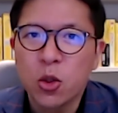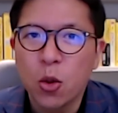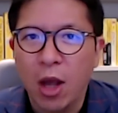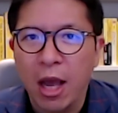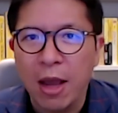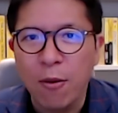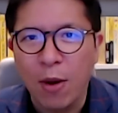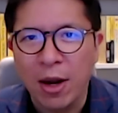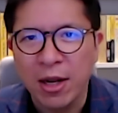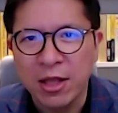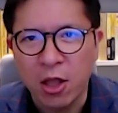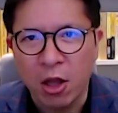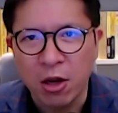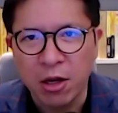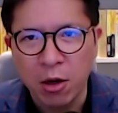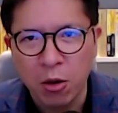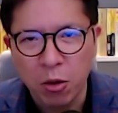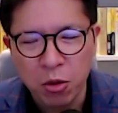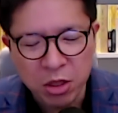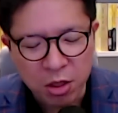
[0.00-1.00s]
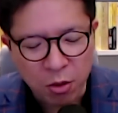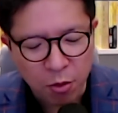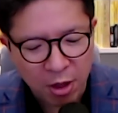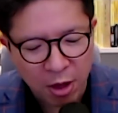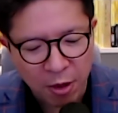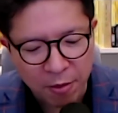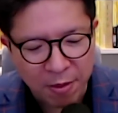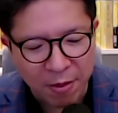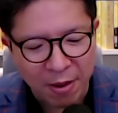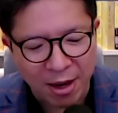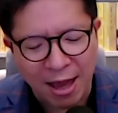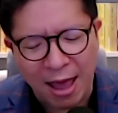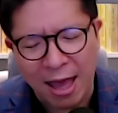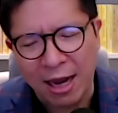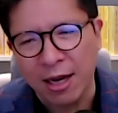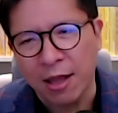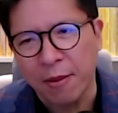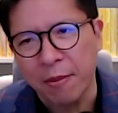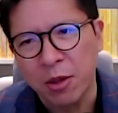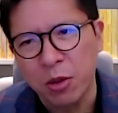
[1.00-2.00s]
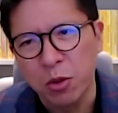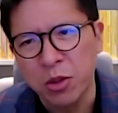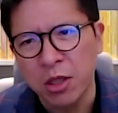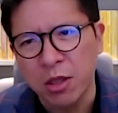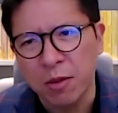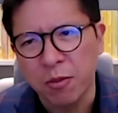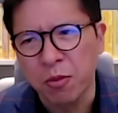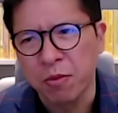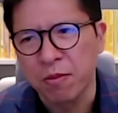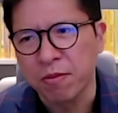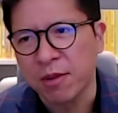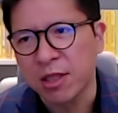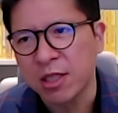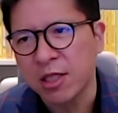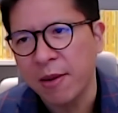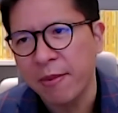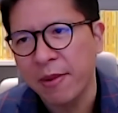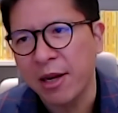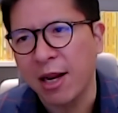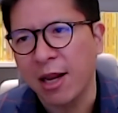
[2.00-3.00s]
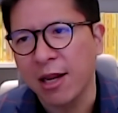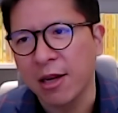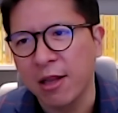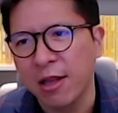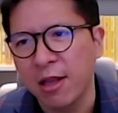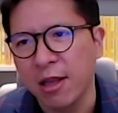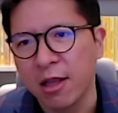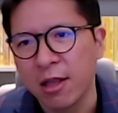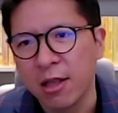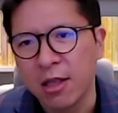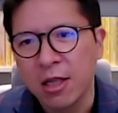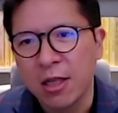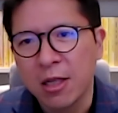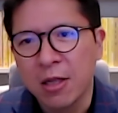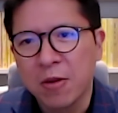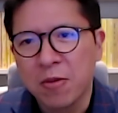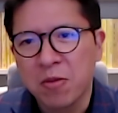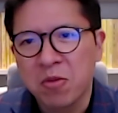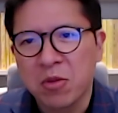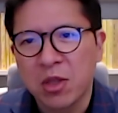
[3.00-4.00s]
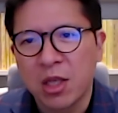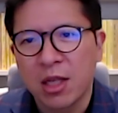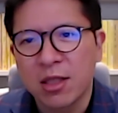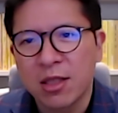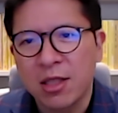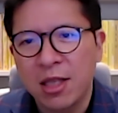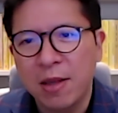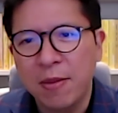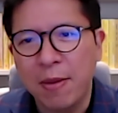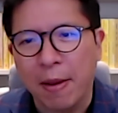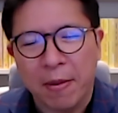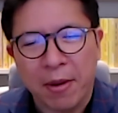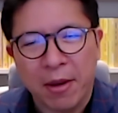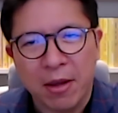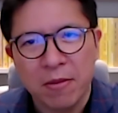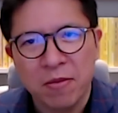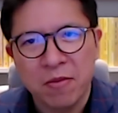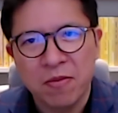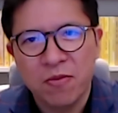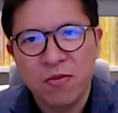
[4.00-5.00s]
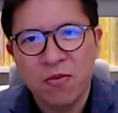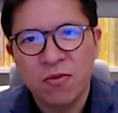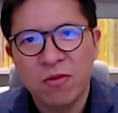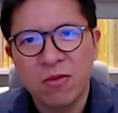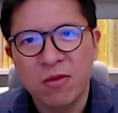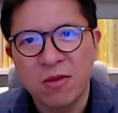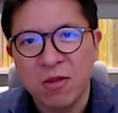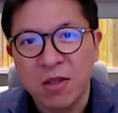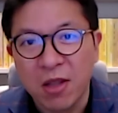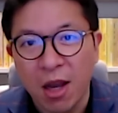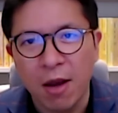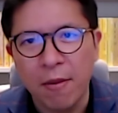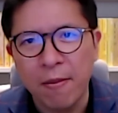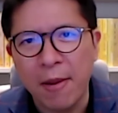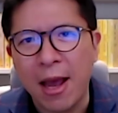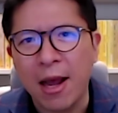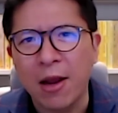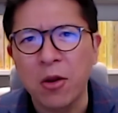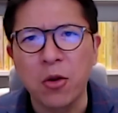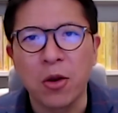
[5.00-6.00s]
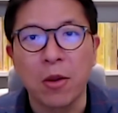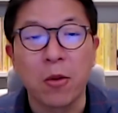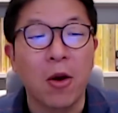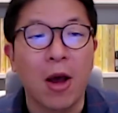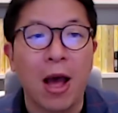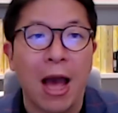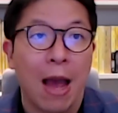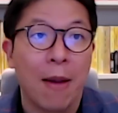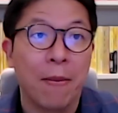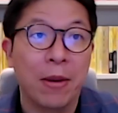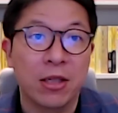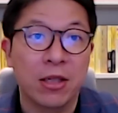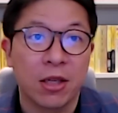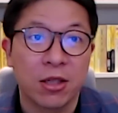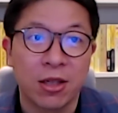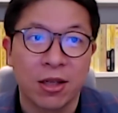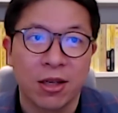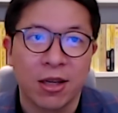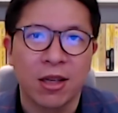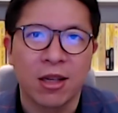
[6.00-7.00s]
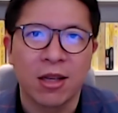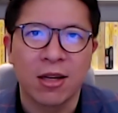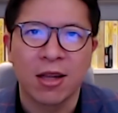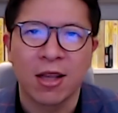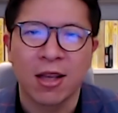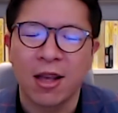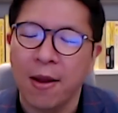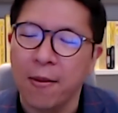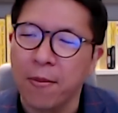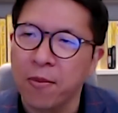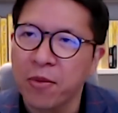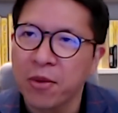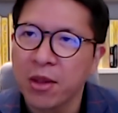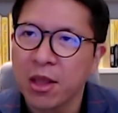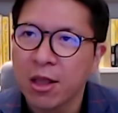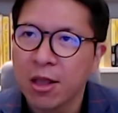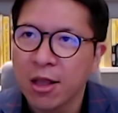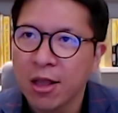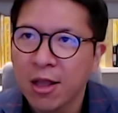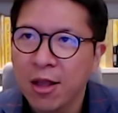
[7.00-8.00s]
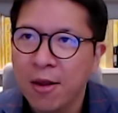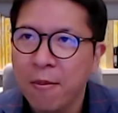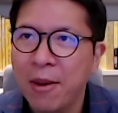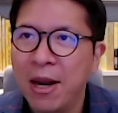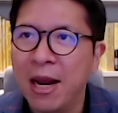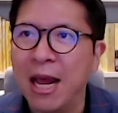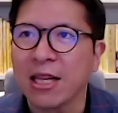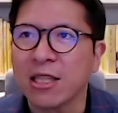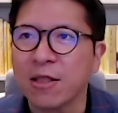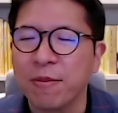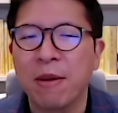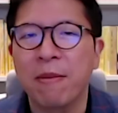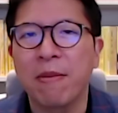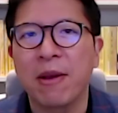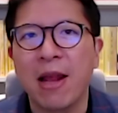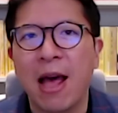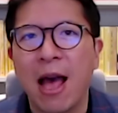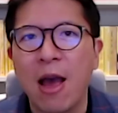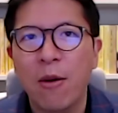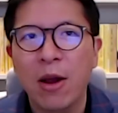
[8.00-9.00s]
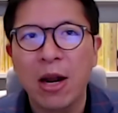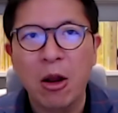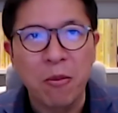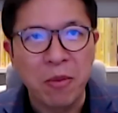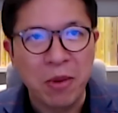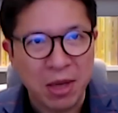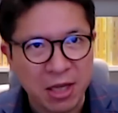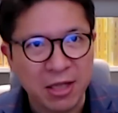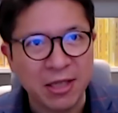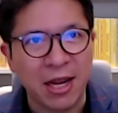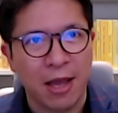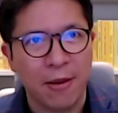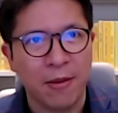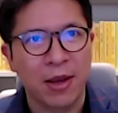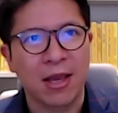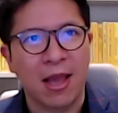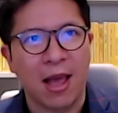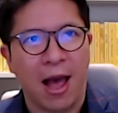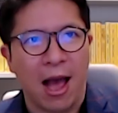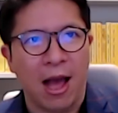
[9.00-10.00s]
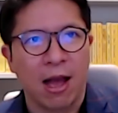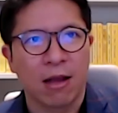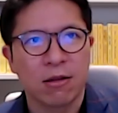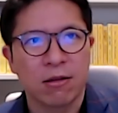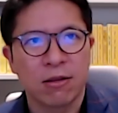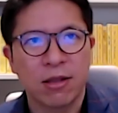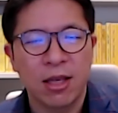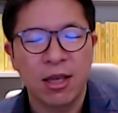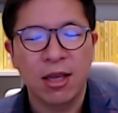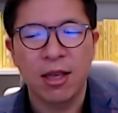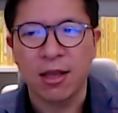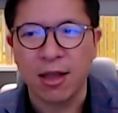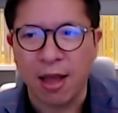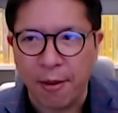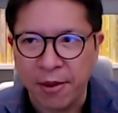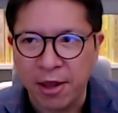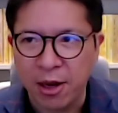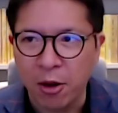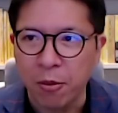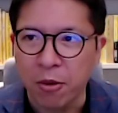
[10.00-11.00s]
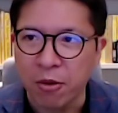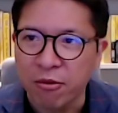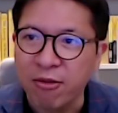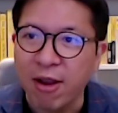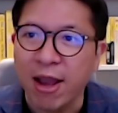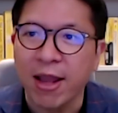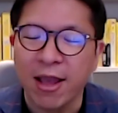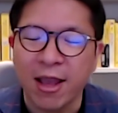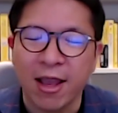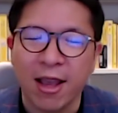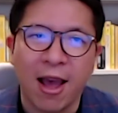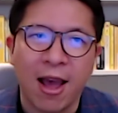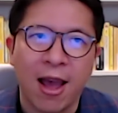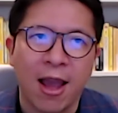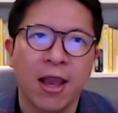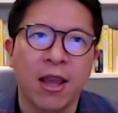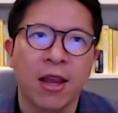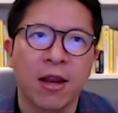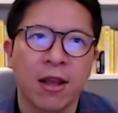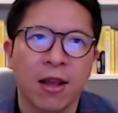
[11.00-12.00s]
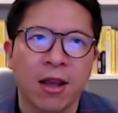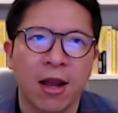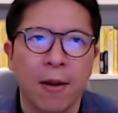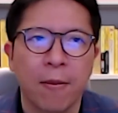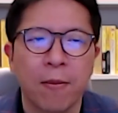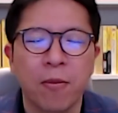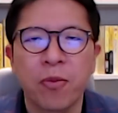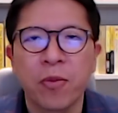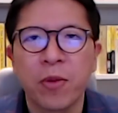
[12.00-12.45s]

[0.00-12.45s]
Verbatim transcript: ไอ้วันตอนที่เรารู้สึกว่าเรามีพลังเนี่ยมันรู้สึกมันช่างเป็นอะไรที่ที่แบบเยอะมากก็อยู่ดีก็หายไปเฉยๆนะครับมันอาจจะเป็นไปได้ว่าเรามีนิสัยบางอย่างที่ทำให้เราหมดไฟได้ง่ายนะครับ